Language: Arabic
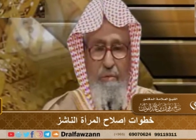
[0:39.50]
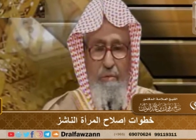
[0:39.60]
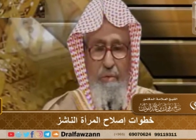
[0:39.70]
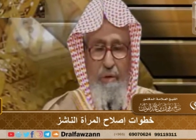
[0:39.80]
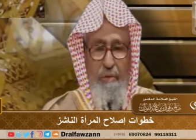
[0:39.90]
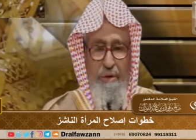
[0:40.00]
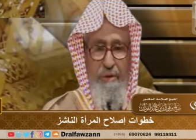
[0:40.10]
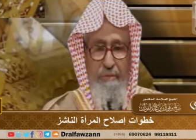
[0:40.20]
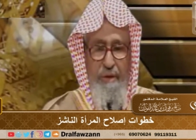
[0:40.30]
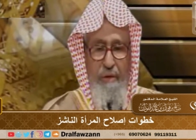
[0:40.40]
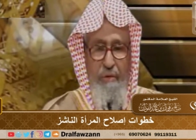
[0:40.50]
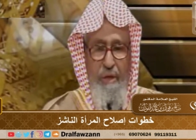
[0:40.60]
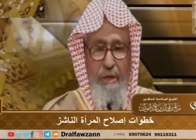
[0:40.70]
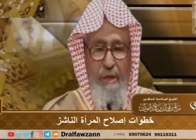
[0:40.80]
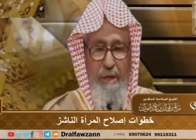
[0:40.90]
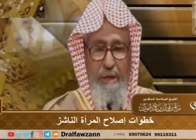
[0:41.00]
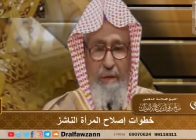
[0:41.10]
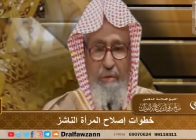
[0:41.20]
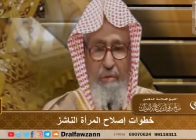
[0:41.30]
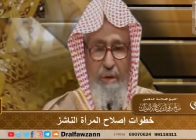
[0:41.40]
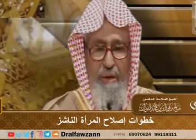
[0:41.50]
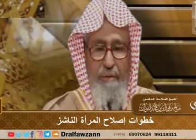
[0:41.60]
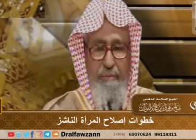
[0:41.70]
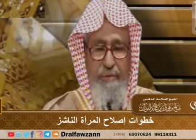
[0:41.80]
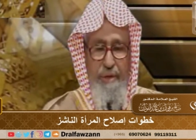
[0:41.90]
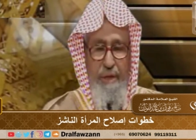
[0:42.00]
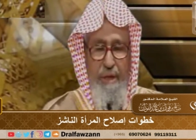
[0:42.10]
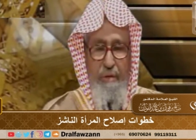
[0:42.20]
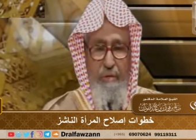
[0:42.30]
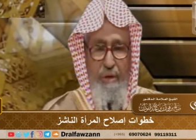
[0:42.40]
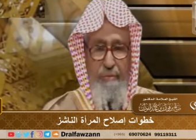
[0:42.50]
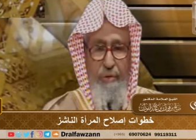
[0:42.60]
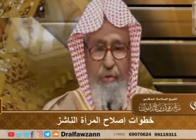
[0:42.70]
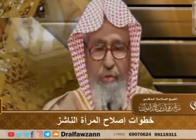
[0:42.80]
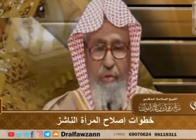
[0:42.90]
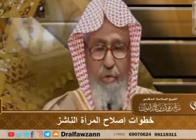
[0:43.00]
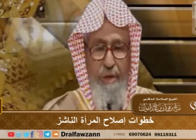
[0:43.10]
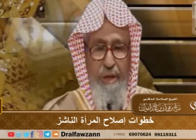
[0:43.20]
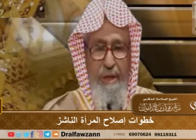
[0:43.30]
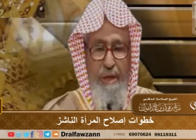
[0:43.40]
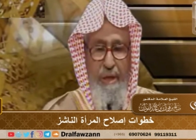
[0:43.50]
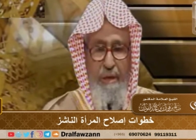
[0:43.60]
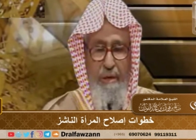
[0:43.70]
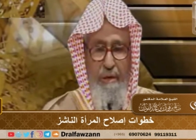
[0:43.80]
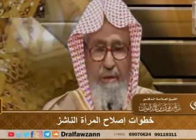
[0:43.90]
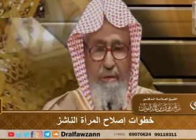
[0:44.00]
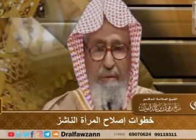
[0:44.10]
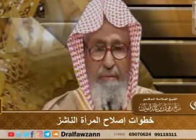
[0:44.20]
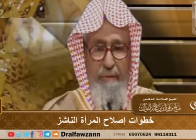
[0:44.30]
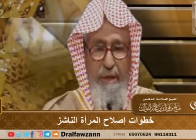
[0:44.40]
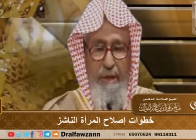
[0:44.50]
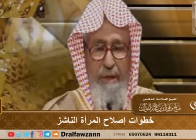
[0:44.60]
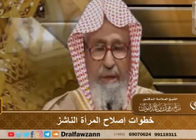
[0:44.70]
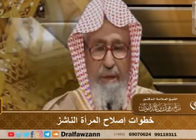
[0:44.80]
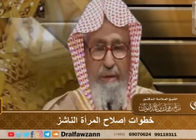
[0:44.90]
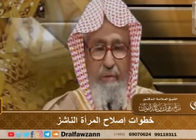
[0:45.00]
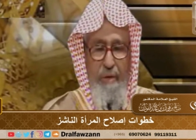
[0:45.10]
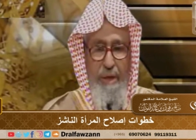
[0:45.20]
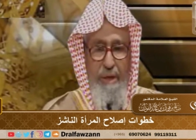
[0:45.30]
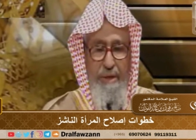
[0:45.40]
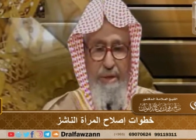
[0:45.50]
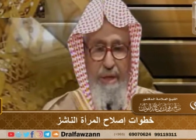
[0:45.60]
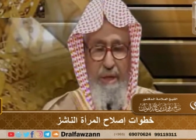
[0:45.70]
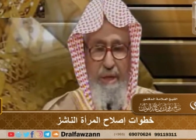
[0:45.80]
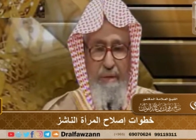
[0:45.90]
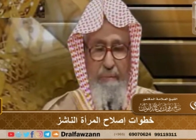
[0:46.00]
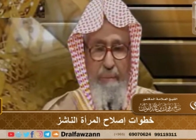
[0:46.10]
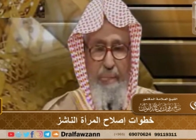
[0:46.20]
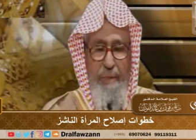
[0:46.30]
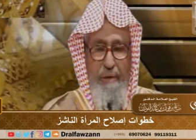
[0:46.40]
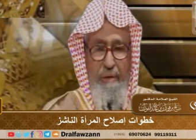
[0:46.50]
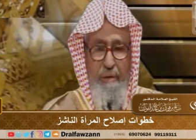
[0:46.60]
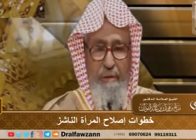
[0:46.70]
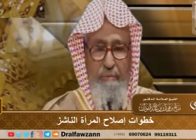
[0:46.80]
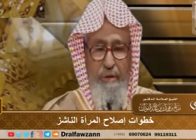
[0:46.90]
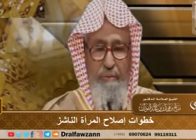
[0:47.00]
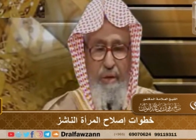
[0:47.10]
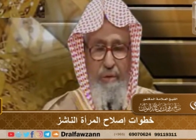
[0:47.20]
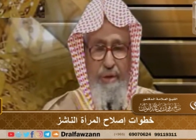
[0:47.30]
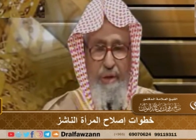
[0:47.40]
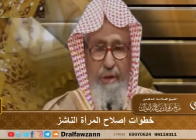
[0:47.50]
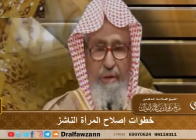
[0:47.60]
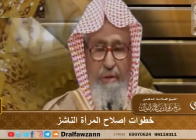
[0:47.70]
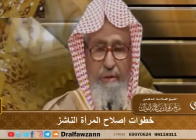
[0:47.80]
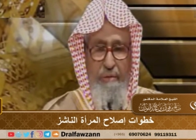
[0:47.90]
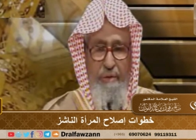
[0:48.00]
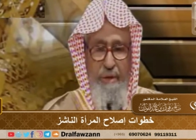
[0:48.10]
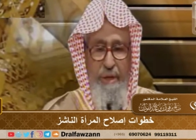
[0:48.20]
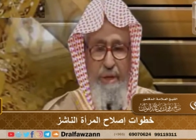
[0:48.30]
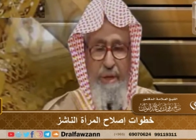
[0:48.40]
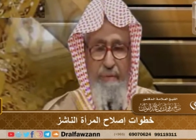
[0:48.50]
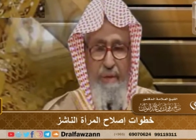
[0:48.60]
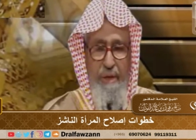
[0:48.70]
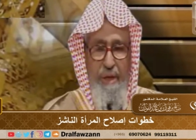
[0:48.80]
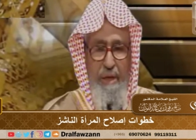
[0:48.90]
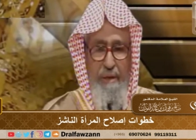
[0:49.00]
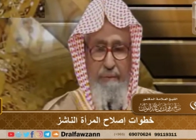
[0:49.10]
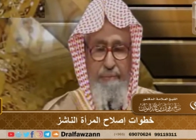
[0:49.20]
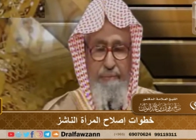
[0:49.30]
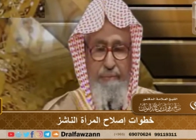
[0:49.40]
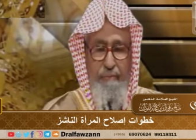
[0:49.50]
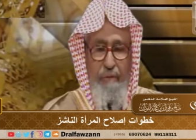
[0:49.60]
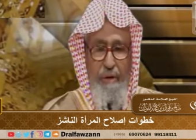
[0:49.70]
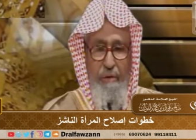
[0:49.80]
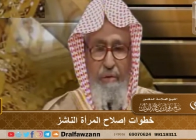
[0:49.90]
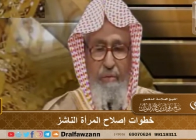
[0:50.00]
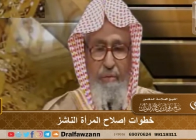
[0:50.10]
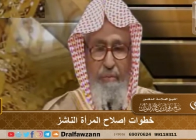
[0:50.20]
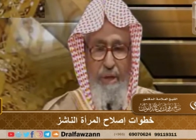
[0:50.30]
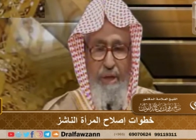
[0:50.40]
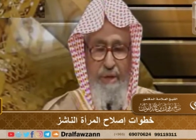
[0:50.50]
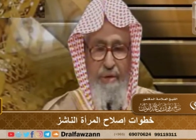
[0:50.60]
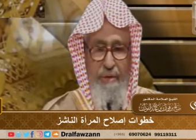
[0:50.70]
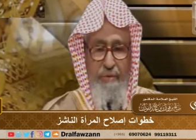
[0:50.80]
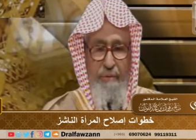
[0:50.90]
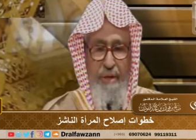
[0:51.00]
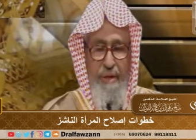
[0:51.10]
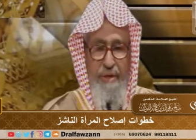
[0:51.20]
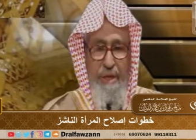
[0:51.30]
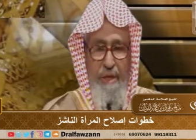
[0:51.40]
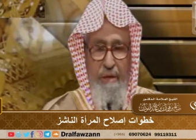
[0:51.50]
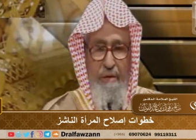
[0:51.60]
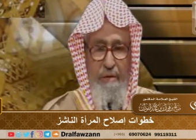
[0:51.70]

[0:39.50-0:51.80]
وهو ارتفاعها عليه وامتناعها من حقوقه فعليه أن يعالجها بالموعظة تذكير بالله ثم الهجر في المضجع